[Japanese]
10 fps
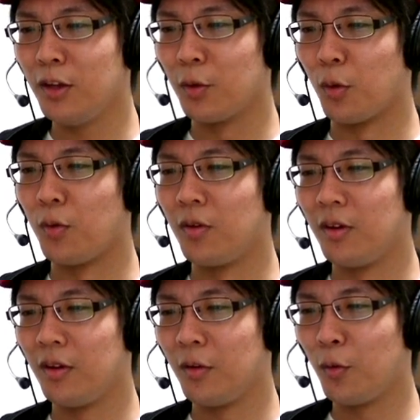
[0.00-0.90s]
いいの
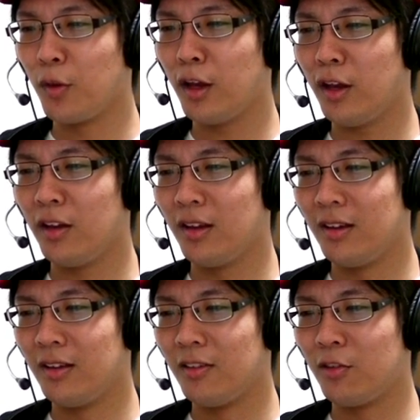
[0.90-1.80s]
ほんで、
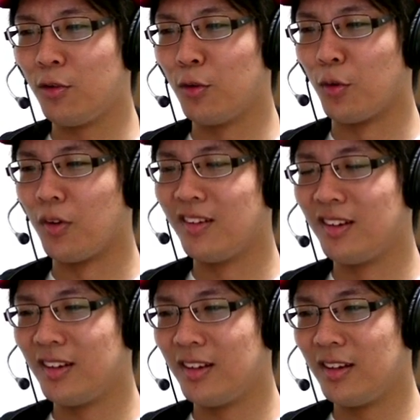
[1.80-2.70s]
釣るの
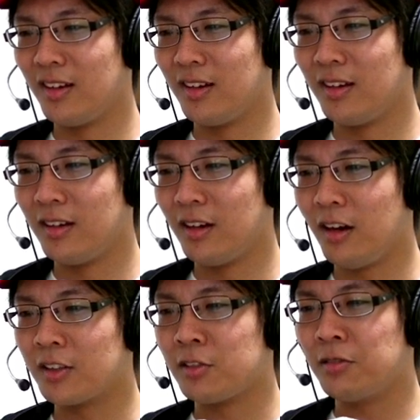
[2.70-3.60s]

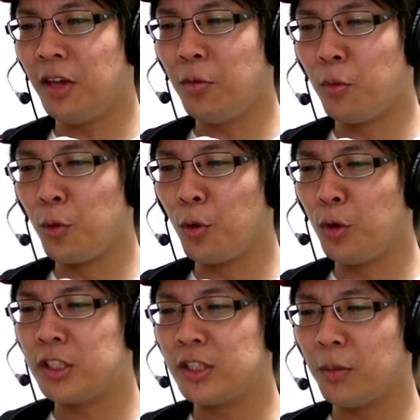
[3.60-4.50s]
あ、釣れる模
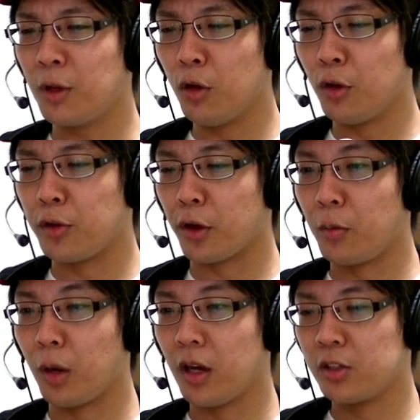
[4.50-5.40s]
様一覧みたい。あ、な、誰
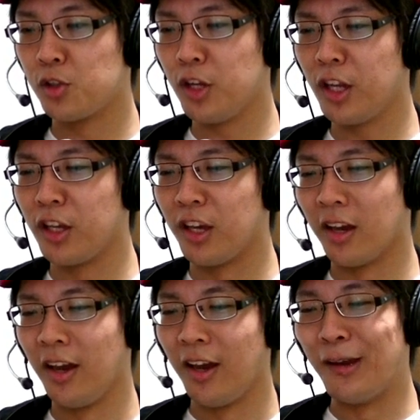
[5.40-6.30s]
お前釣り兄
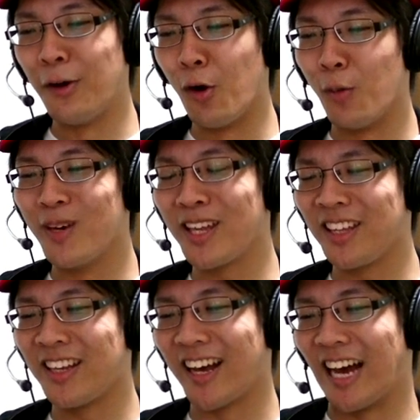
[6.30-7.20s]
貴。よう、また
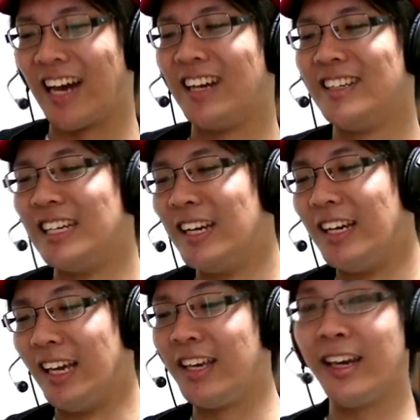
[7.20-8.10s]
来たな。
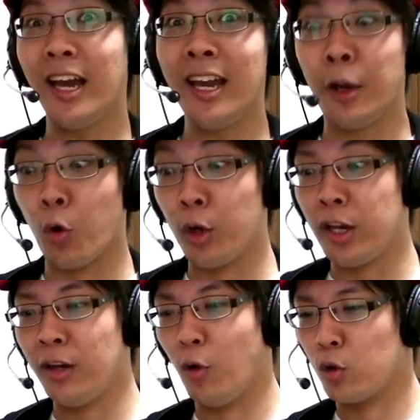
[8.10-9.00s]
生きがいい
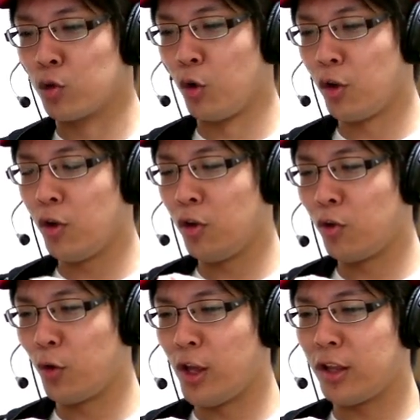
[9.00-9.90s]
コイキングをそ
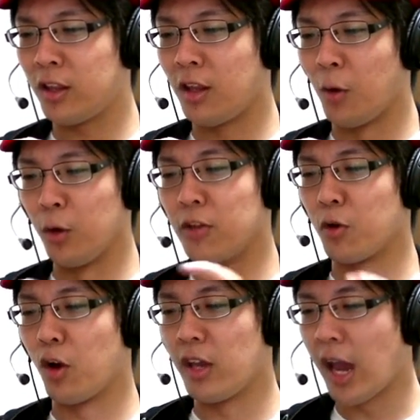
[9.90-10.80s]
ろ、揃えておいだ
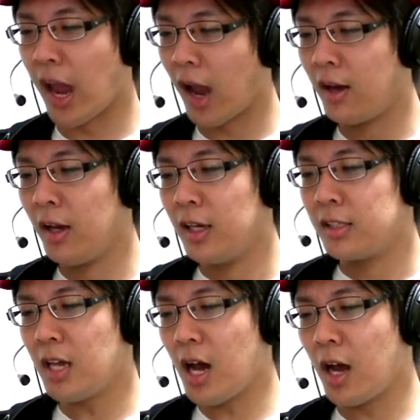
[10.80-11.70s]
ぞ。いやいや。
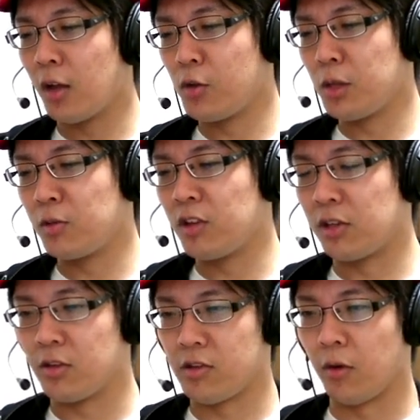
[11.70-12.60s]
さあ、どれでも好き
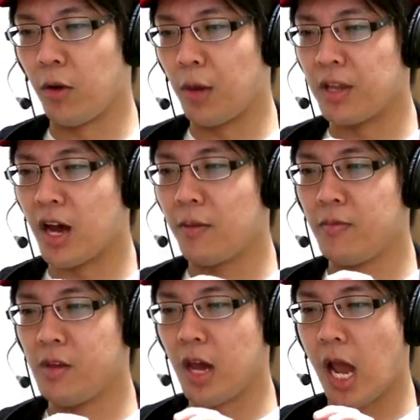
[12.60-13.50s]
だ、釣り竿を選びな。
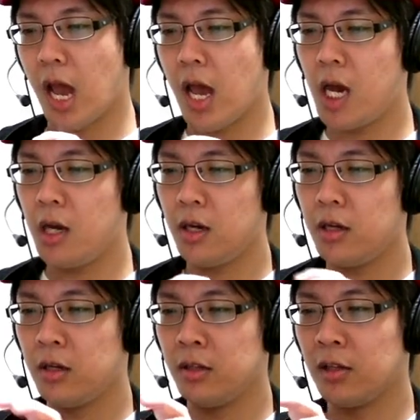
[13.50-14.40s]

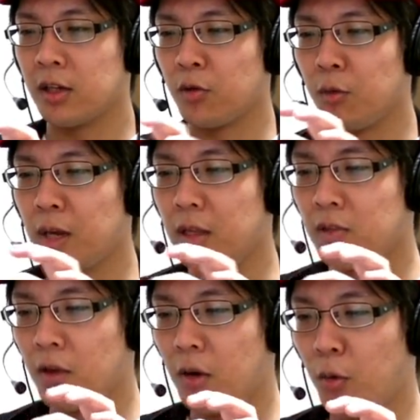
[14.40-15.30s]
なーん、てかその前に
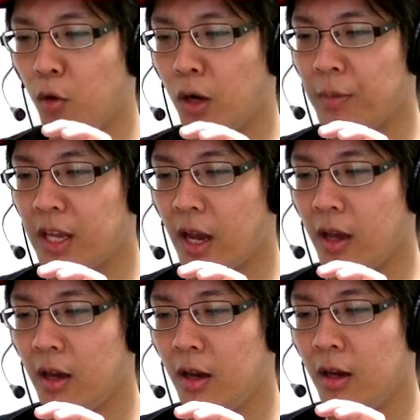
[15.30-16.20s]
釣れる模様が見たい。
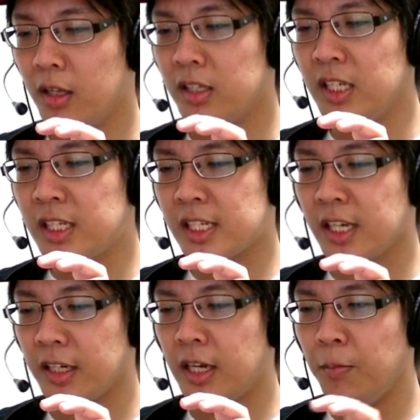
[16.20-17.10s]

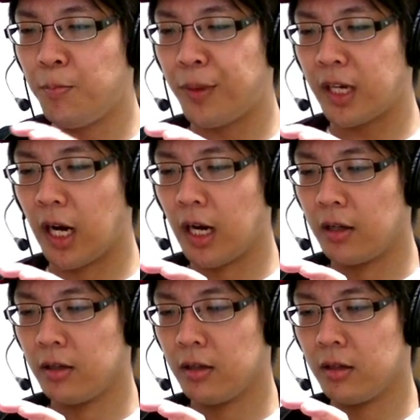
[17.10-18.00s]
錦金
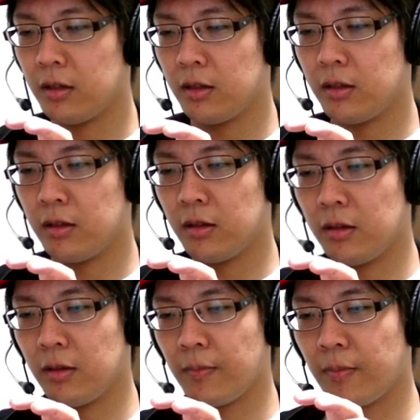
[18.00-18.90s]
ピカ
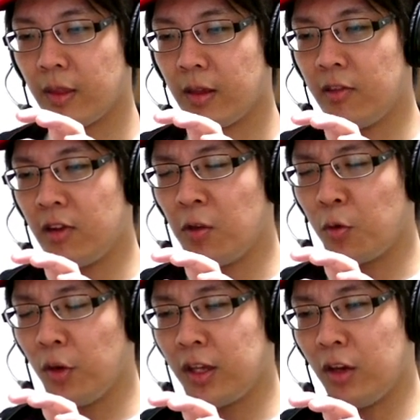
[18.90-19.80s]
いずれの
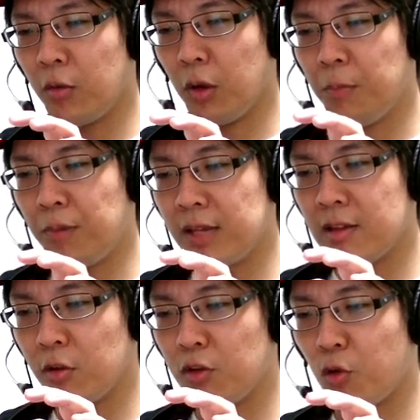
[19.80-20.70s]
キングも
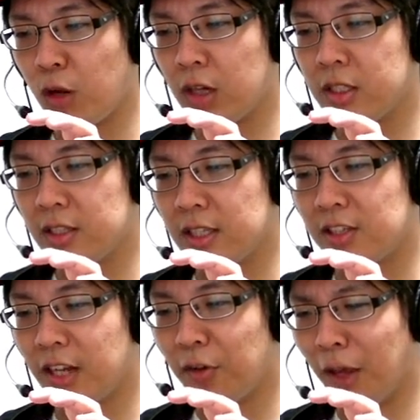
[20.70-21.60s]
1%以上の確率で
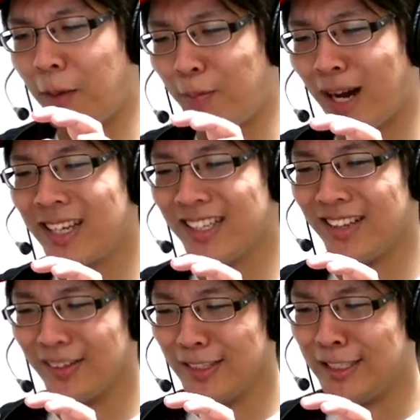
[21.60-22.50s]
釣れる。
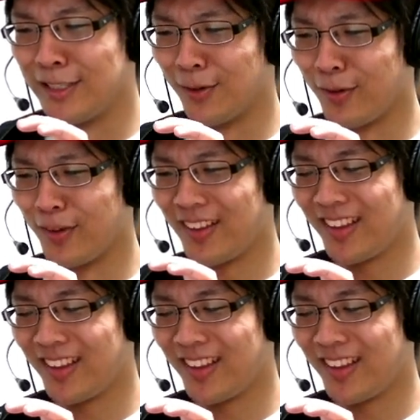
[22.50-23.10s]
1%以上。